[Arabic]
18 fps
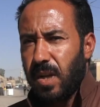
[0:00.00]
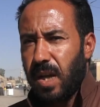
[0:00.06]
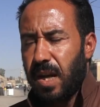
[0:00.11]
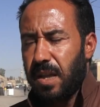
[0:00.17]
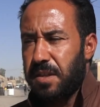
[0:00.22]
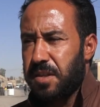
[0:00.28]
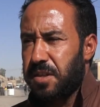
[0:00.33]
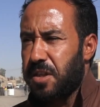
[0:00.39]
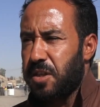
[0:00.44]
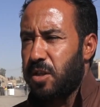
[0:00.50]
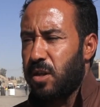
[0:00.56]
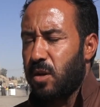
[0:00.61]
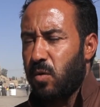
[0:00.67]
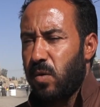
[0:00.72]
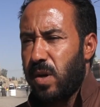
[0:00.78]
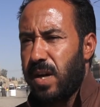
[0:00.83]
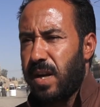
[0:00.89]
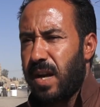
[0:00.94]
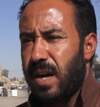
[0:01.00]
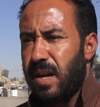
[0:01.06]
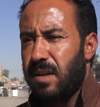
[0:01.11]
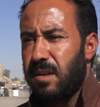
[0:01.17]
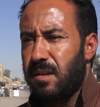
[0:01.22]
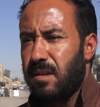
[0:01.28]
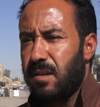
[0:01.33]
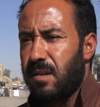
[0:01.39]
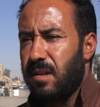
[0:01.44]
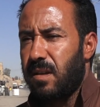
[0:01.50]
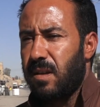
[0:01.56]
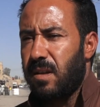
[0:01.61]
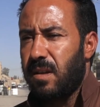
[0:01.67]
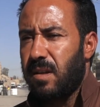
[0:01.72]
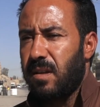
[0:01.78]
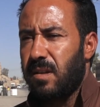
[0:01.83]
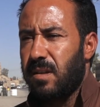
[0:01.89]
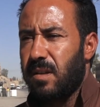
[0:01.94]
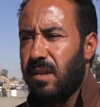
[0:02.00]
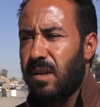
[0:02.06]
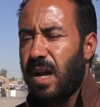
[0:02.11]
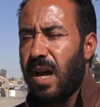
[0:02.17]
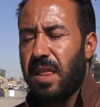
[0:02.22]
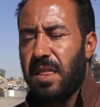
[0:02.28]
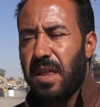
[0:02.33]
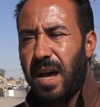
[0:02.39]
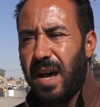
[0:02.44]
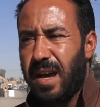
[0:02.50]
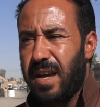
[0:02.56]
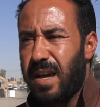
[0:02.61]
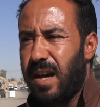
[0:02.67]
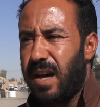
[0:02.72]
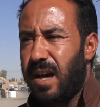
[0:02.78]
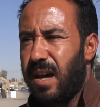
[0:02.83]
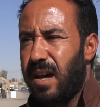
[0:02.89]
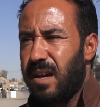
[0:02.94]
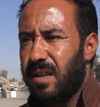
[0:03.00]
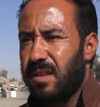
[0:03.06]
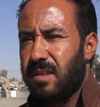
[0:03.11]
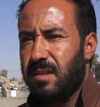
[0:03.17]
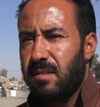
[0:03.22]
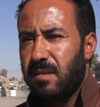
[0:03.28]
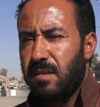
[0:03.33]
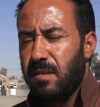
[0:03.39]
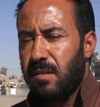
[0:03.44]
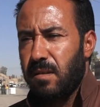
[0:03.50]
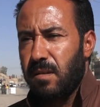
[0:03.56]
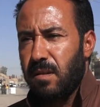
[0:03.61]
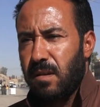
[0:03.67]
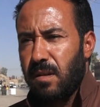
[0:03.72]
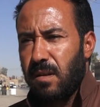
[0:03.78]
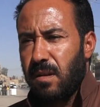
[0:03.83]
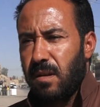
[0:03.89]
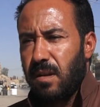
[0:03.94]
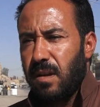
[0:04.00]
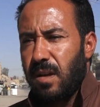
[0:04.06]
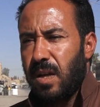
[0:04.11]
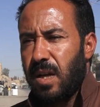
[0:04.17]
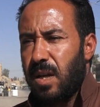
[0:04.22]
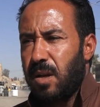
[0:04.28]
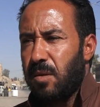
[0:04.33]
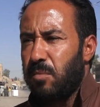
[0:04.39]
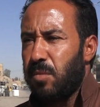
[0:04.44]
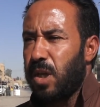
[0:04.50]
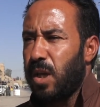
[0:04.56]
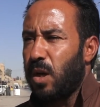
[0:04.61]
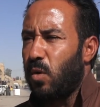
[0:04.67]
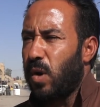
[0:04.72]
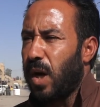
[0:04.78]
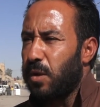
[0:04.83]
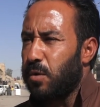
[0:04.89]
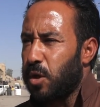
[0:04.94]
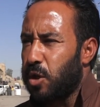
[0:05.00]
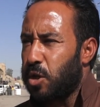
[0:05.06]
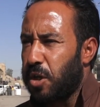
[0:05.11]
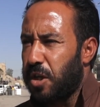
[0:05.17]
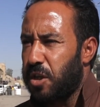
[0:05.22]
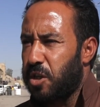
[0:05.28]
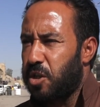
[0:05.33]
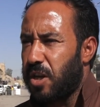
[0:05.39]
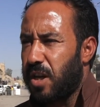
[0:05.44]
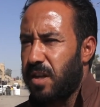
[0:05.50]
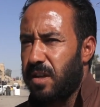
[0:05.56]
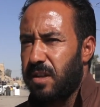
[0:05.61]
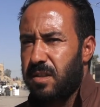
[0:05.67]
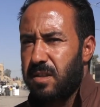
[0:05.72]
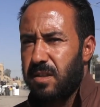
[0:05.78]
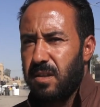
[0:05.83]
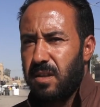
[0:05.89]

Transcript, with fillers: حادثه سجن قويران آه، راح ضحاياها 121 آه، شهيد